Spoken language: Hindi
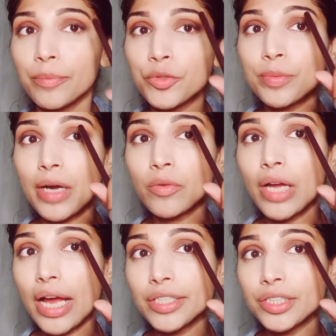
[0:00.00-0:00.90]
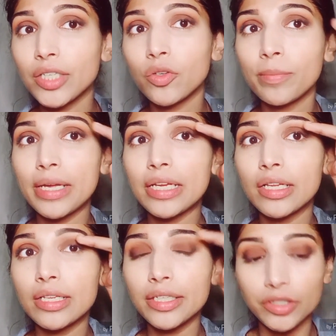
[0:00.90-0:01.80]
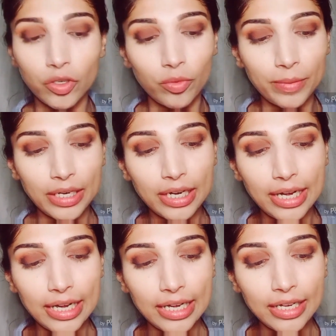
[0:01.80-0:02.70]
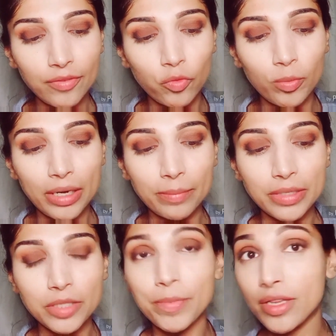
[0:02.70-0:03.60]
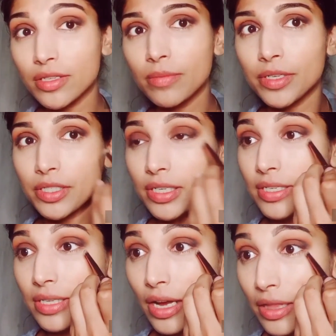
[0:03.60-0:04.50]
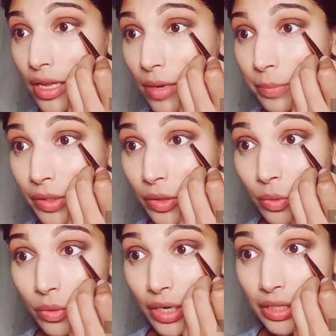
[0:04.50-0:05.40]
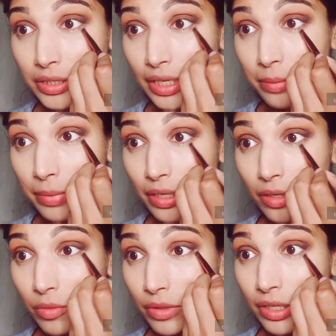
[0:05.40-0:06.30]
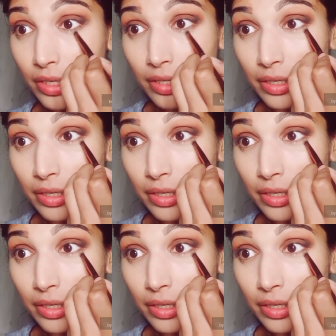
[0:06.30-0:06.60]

अब जो ब्राउन आई शेडो मैंने लिड के ऊपर लगाया है वो मैं अपने पेंसिल ब्रश के साथ अपनी लोअर लाश लाइन पे लगाऊंगी